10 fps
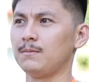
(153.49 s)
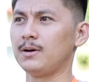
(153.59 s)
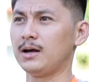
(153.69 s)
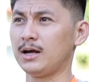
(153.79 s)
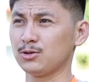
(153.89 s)

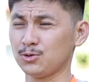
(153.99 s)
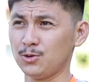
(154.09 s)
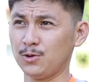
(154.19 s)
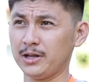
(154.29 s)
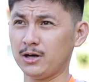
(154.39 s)

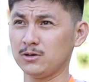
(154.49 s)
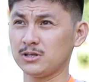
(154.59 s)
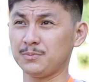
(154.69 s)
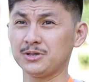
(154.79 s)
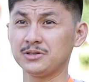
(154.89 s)
matutulungan ako
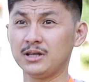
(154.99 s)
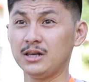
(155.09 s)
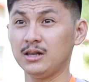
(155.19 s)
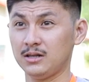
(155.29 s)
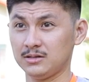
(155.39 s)
sa
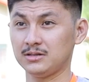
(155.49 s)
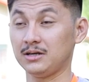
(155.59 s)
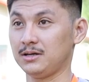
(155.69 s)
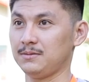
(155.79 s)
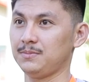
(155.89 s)
personal,
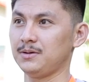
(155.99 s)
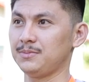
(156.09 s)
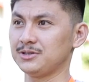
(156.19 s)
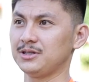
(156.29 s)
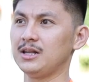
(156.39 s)
sa
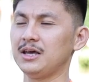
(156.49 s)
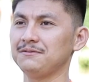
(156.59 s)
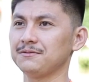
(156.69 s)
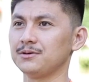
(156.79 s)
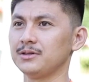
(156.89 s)
personal
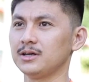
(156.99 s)
life ko